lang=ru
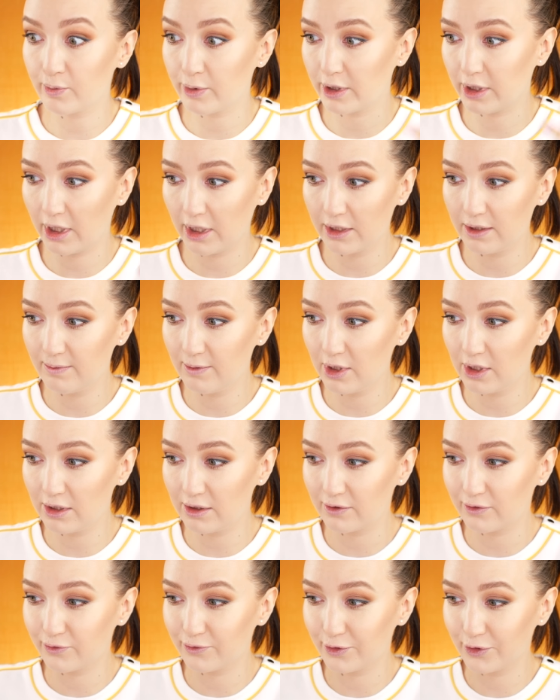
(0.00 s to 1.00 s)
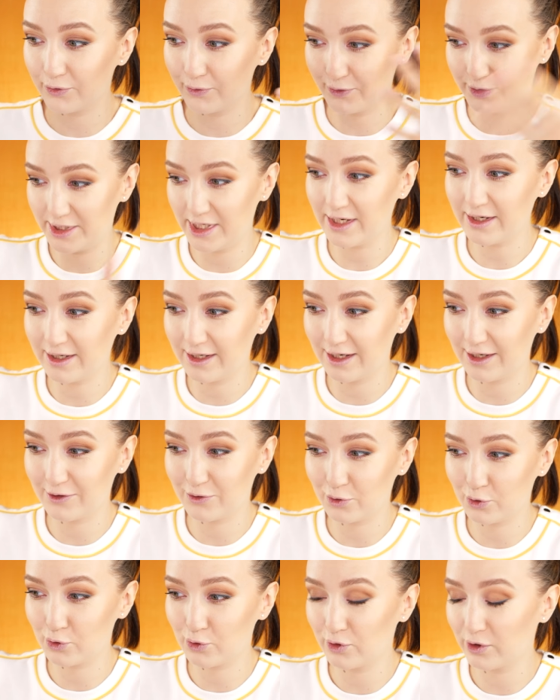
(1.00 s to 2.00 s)
По крайней мере, вот в зеркале
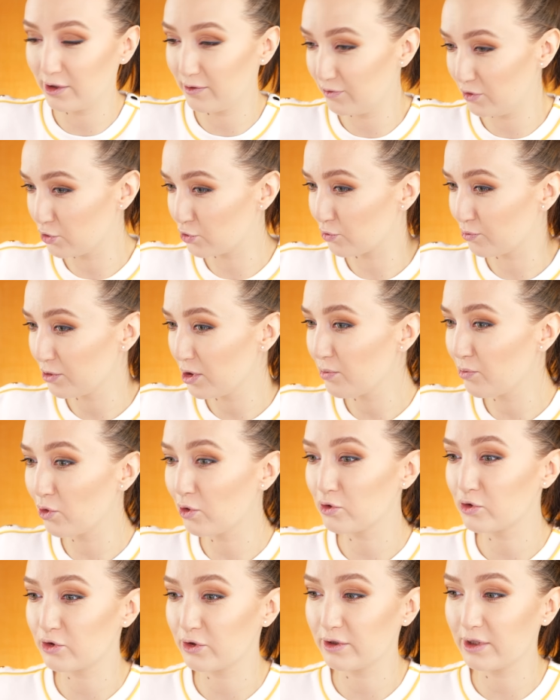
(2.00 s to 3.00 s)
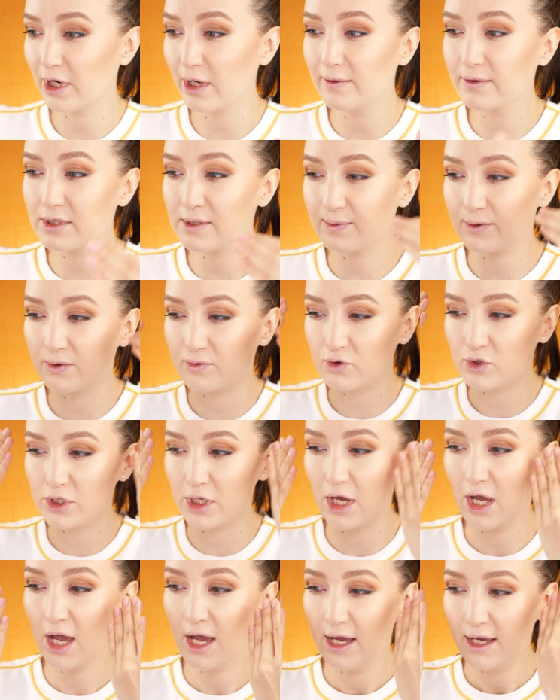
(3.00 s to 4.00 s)
то, что я вижу, мне больше нравится, потому
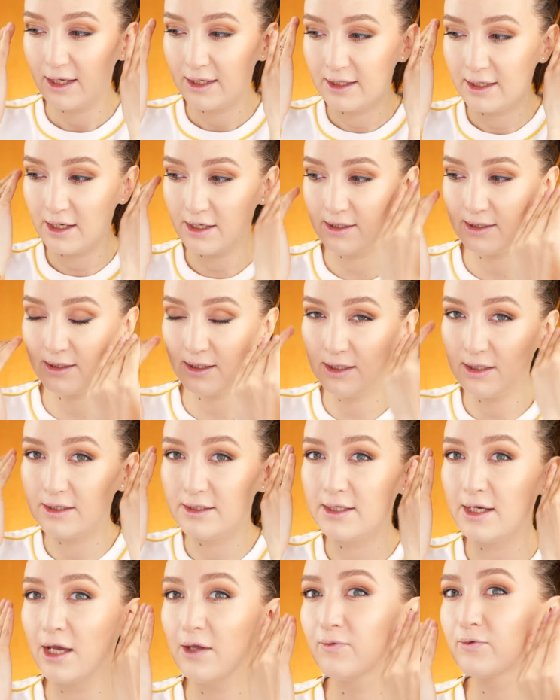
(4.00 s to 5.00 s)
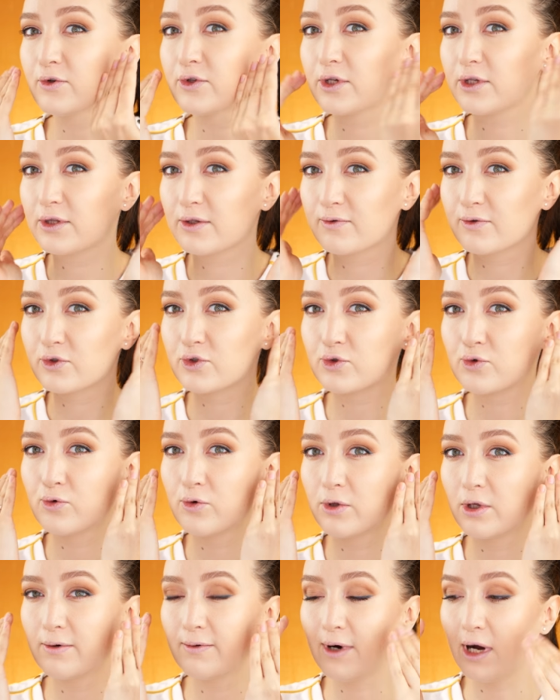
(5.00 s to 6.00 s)
что есть и тень вот эта вот
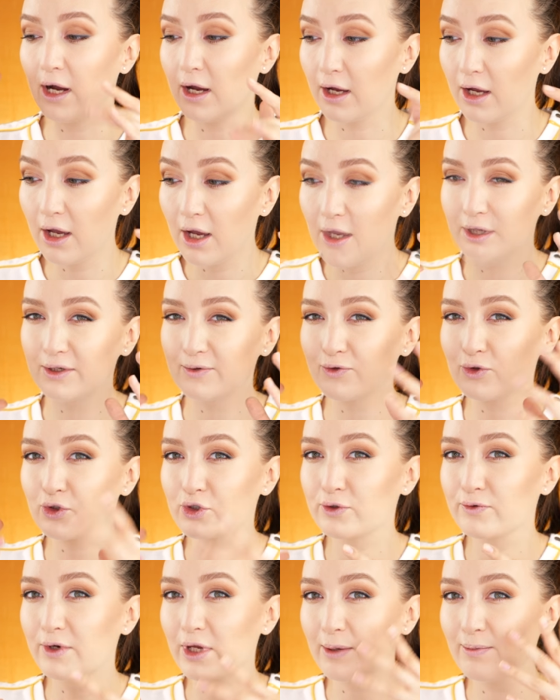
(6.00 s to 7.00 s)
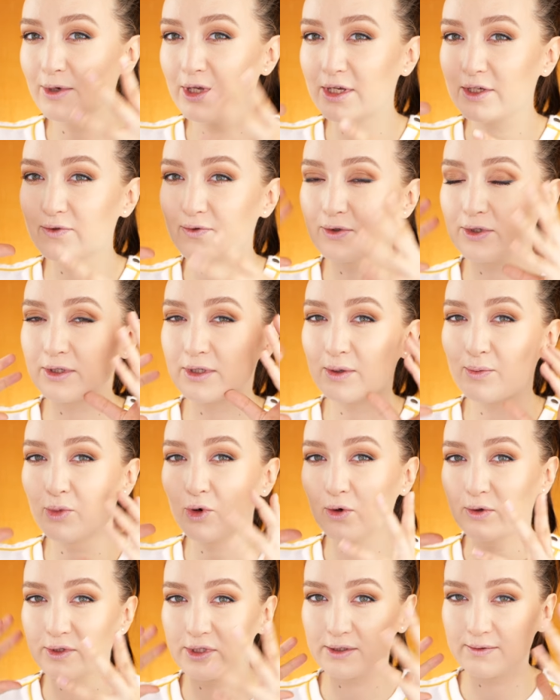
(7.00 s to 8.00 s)
скуловая, и в то же время есть вот это
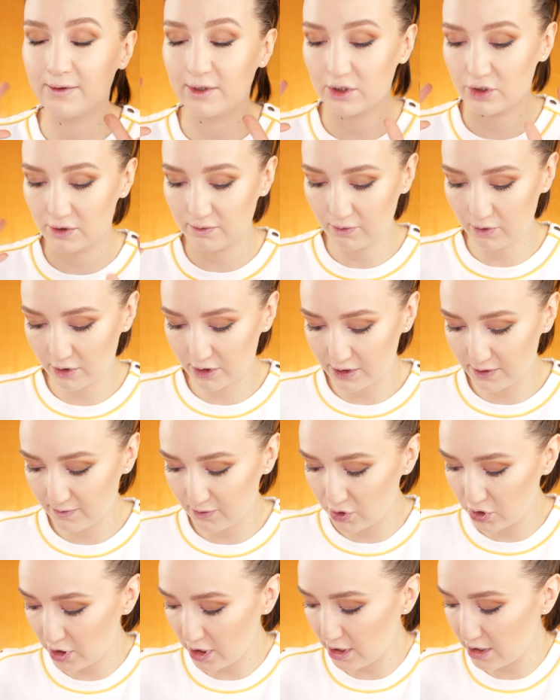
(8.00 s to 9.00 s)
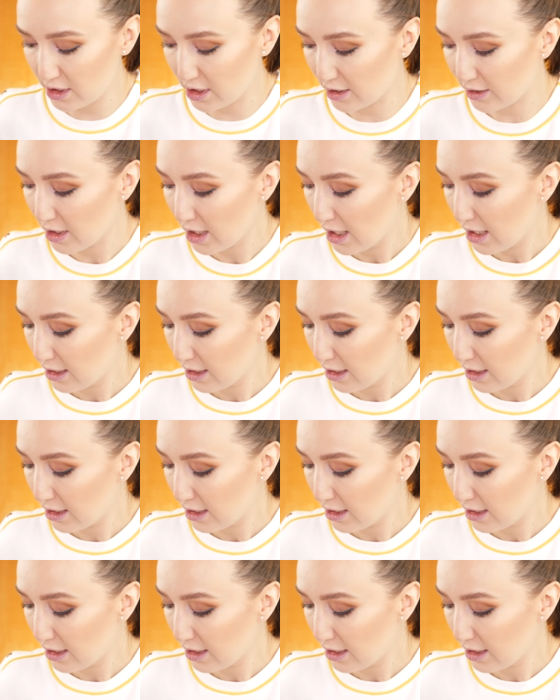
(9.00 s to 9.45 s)
бронзовое живое свечение.